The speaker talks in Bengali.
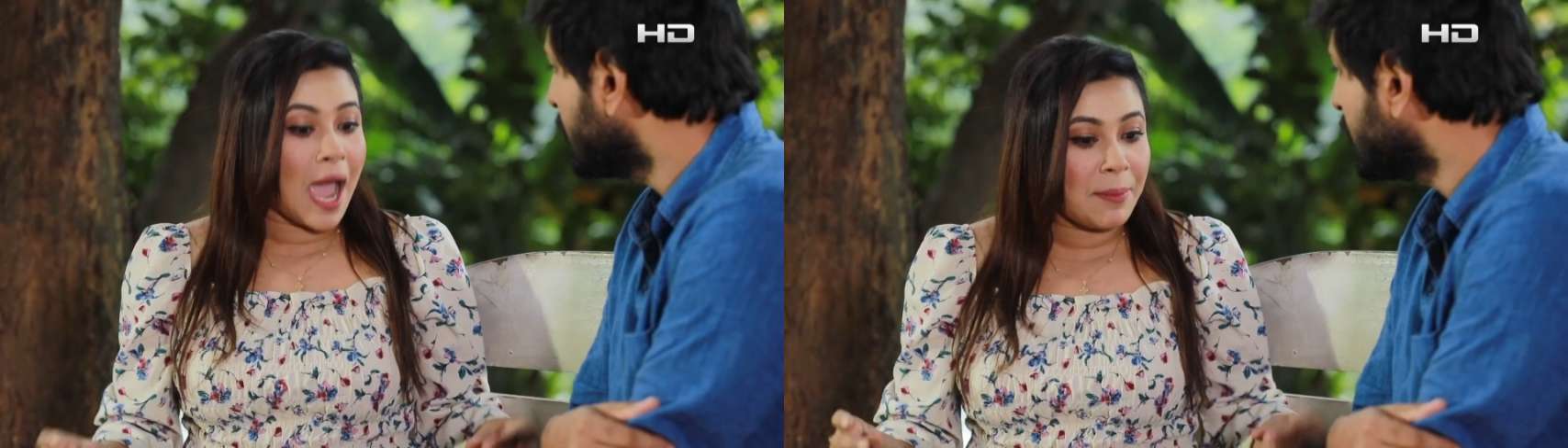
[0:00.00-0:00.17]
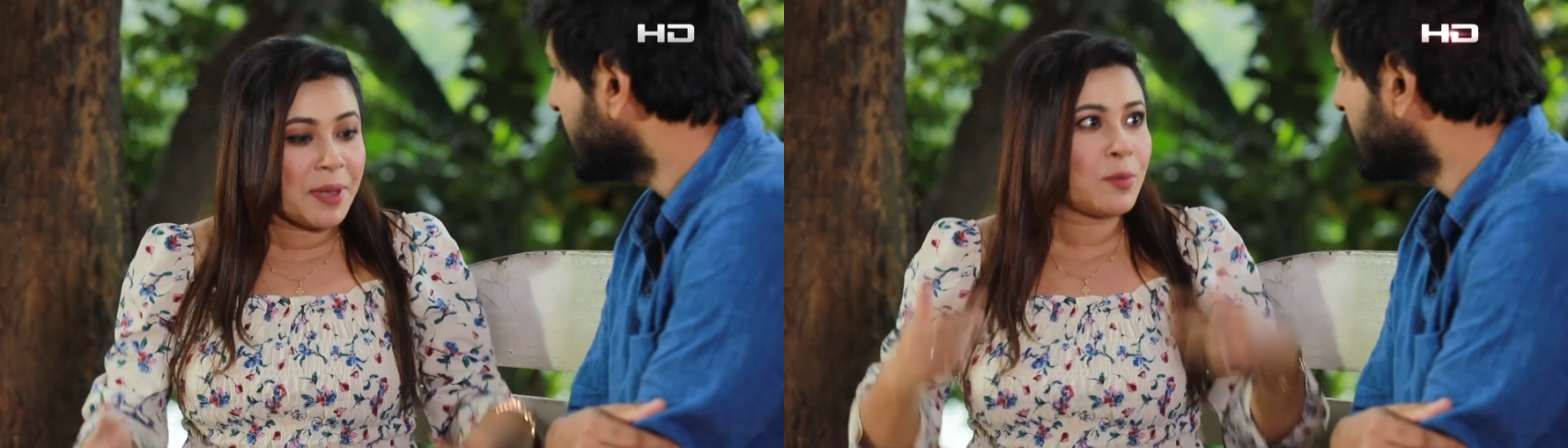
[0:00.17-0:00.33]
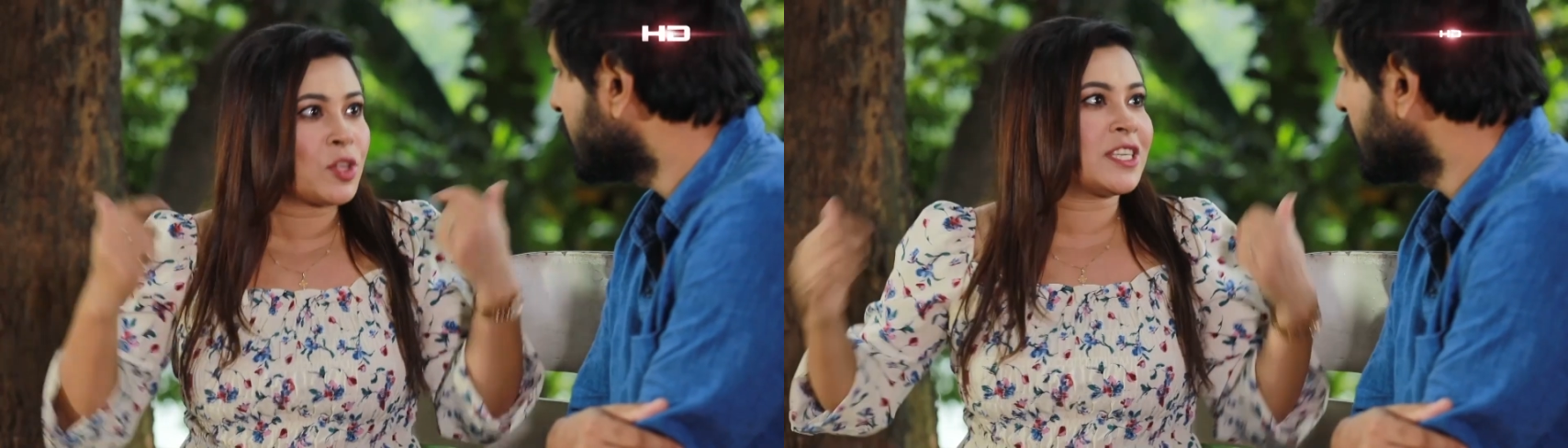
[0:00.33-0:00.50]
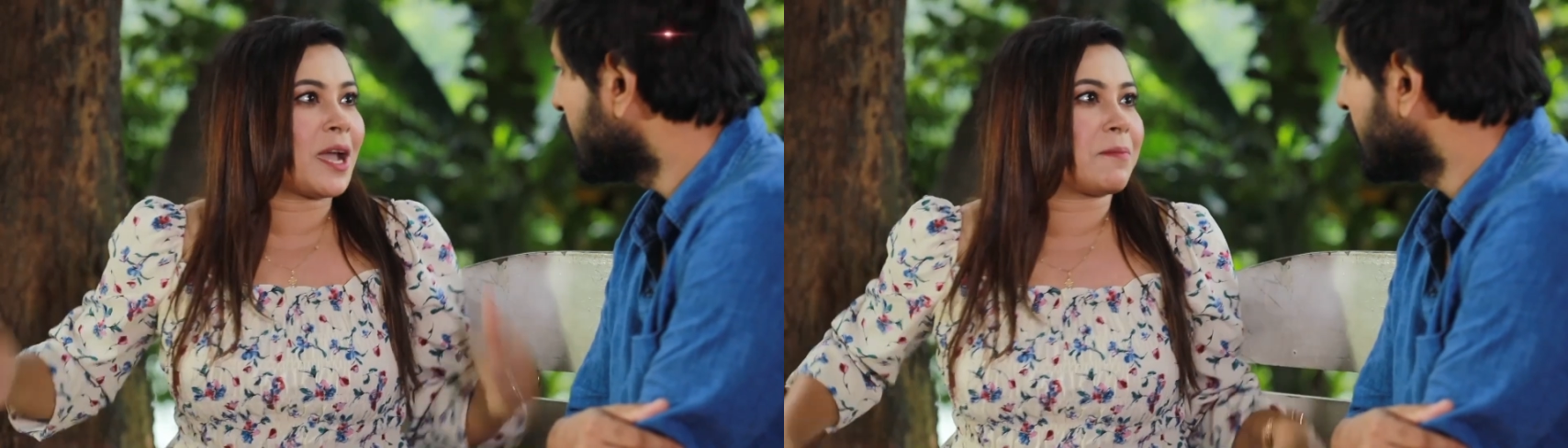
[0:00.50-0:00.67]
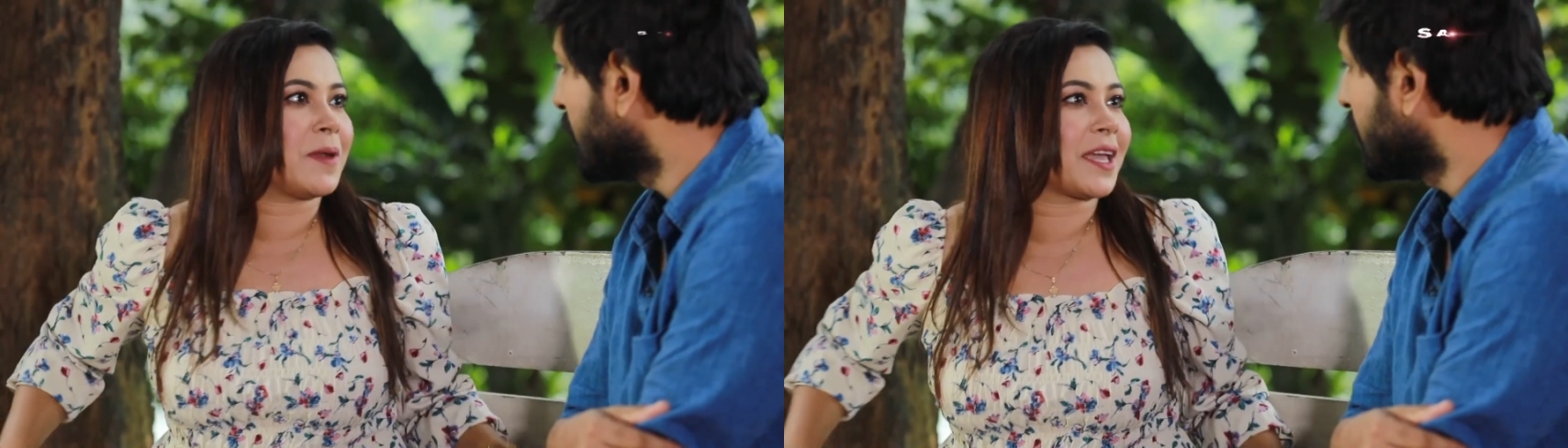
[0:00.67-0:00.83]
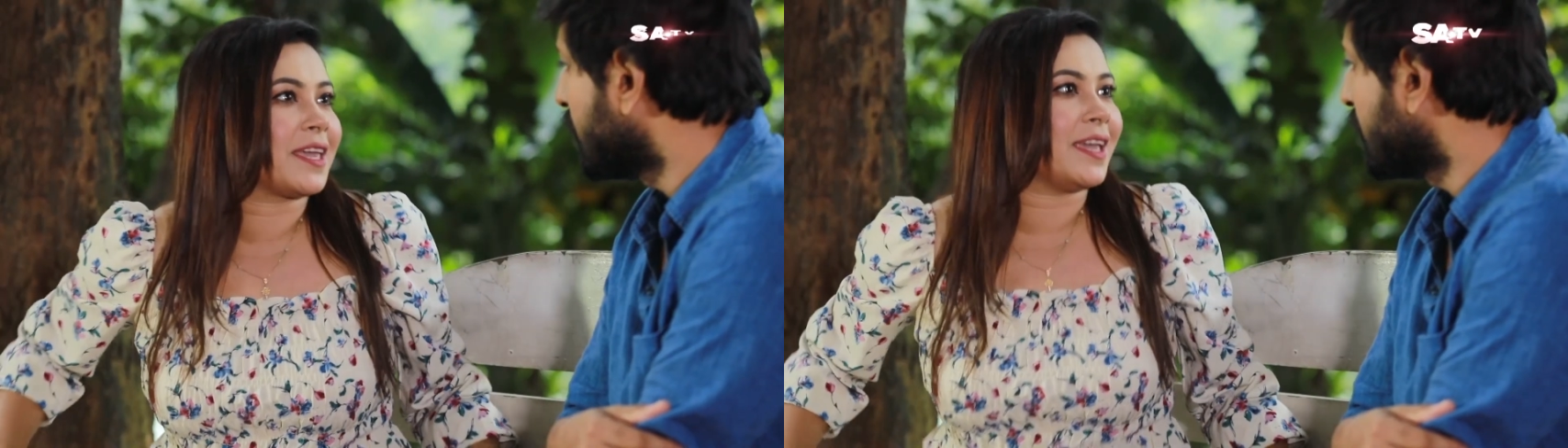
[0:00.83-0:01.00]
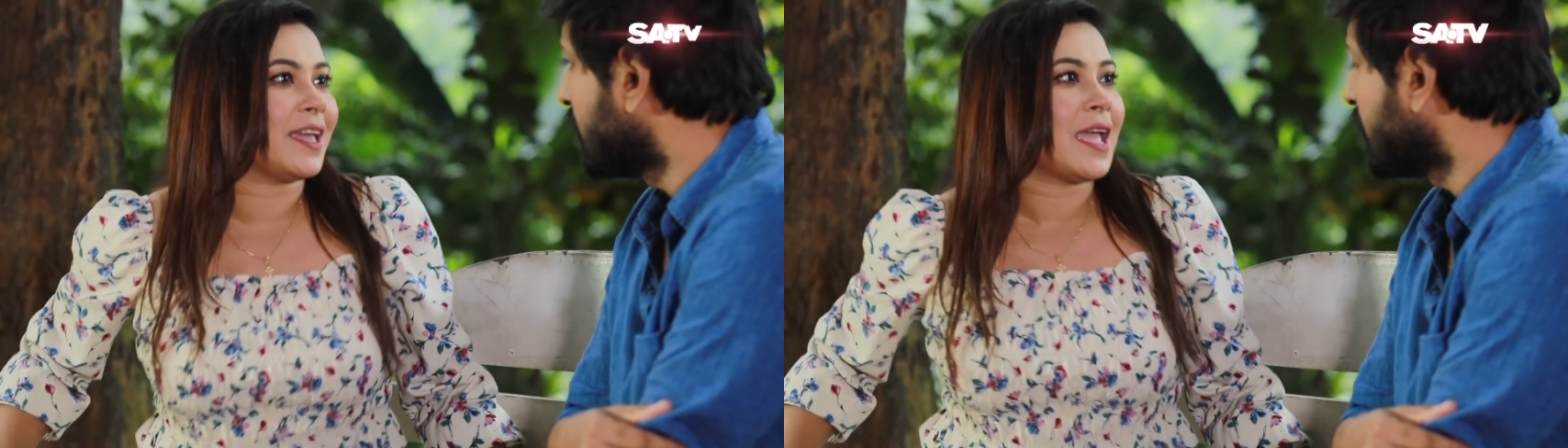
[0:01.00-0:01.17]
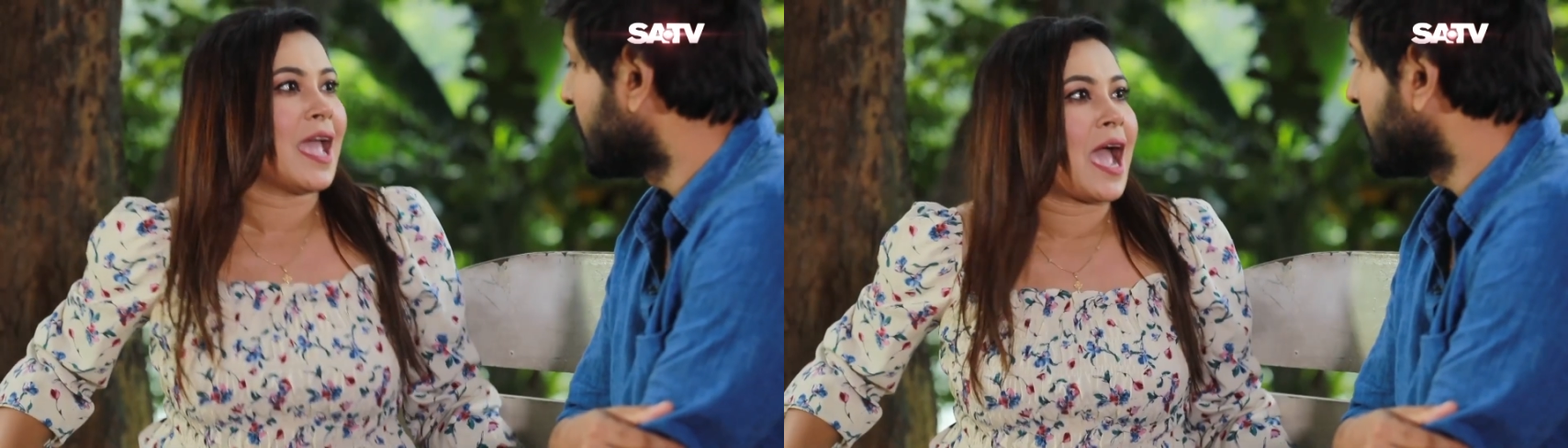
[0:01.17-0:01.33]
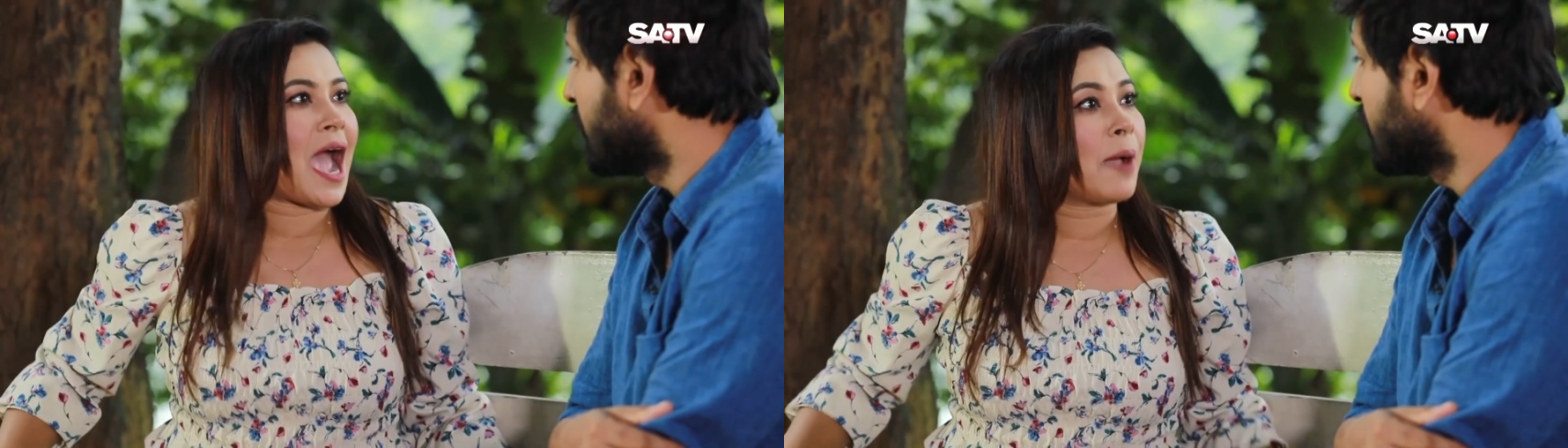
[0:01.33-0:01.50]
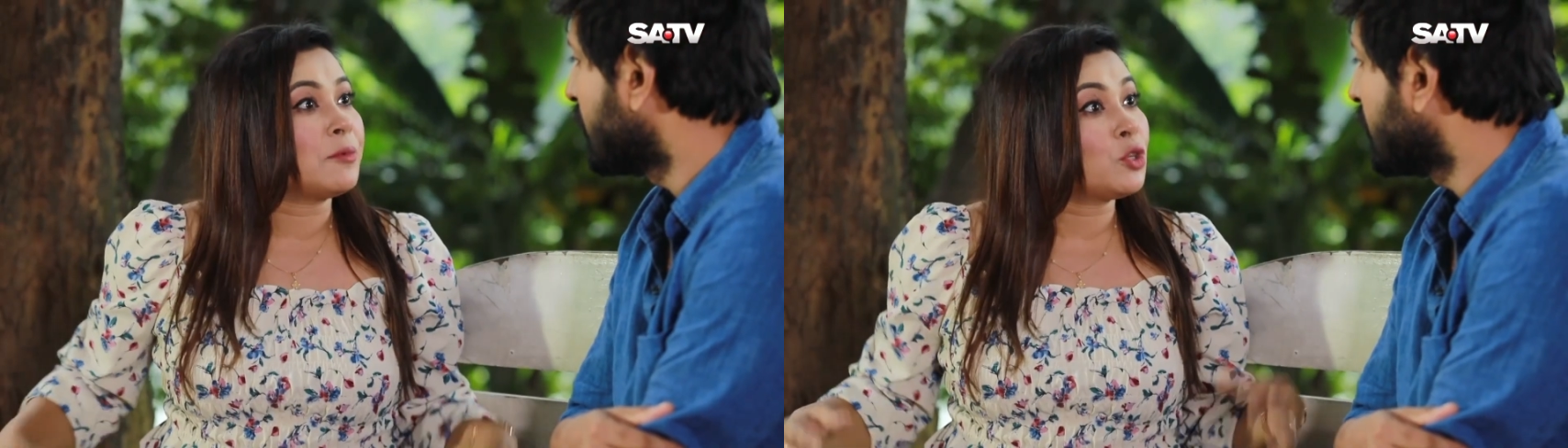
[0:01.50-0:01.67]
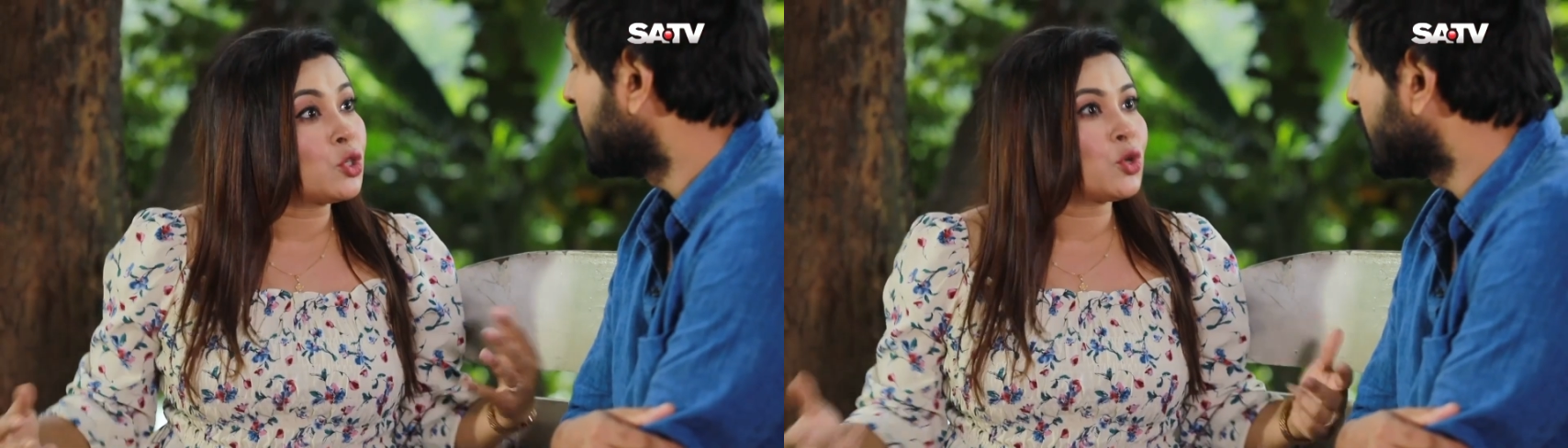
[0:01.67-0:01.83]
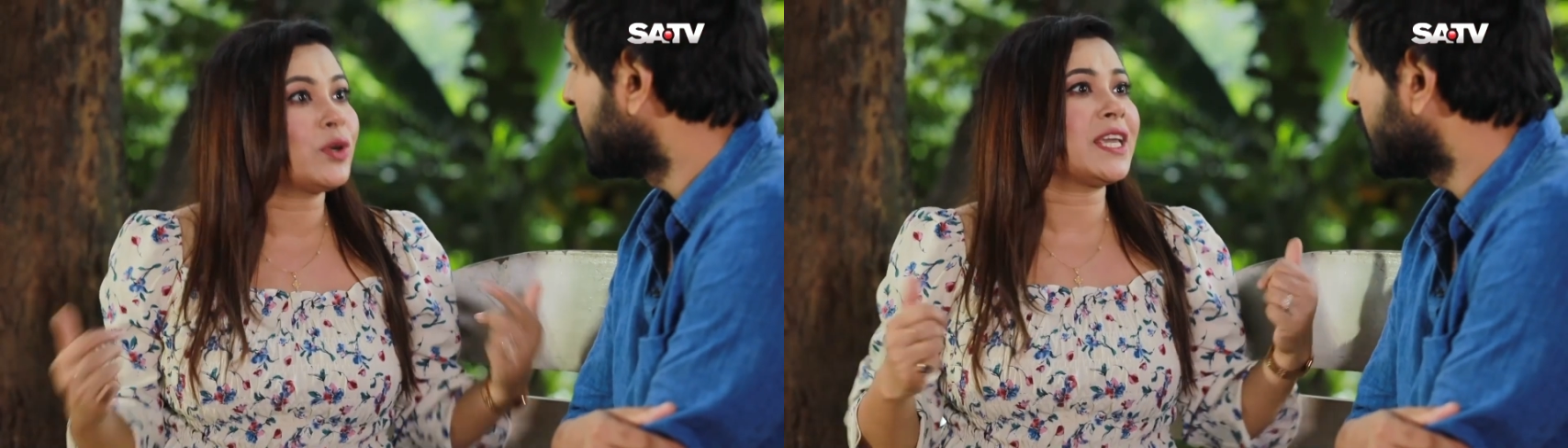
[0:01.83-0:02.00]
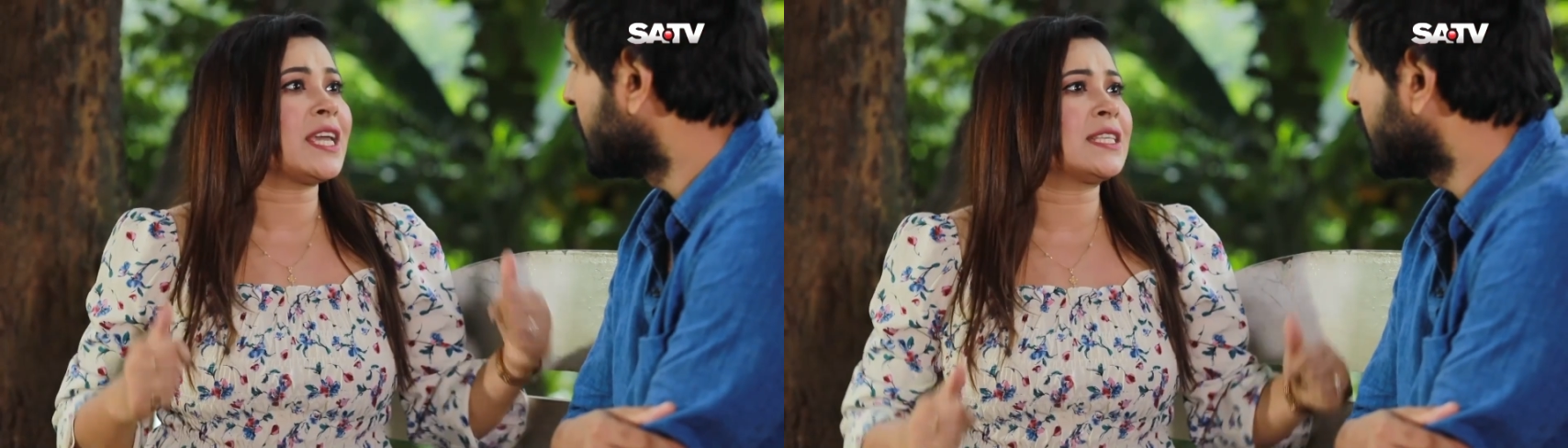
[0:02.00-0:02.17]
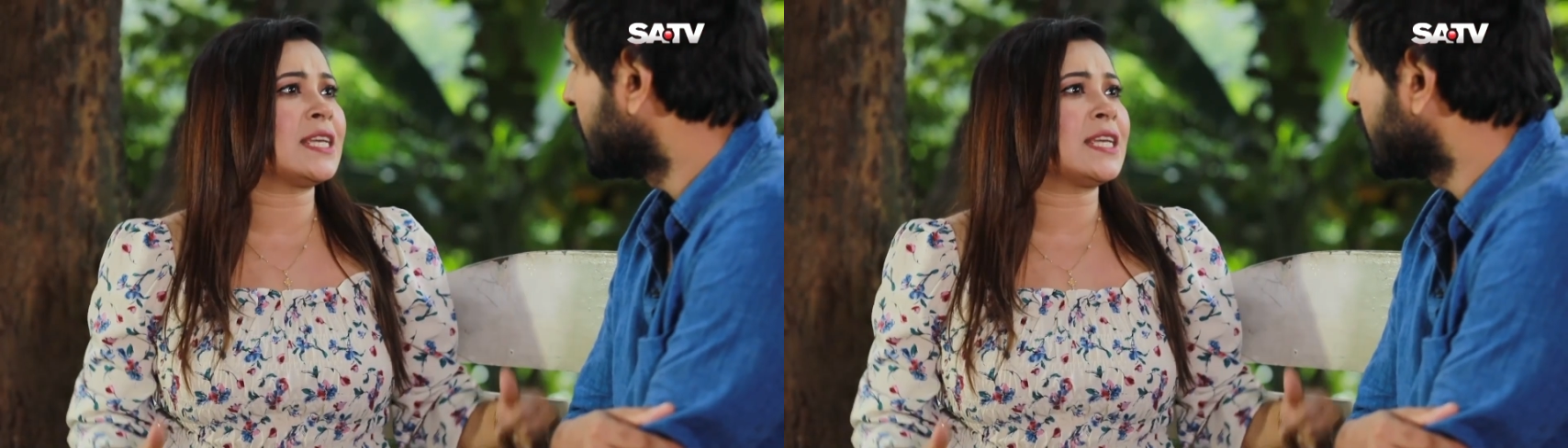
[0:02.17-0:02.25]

আমি বলছি আপনাকে আমি তো শুটিংয়ে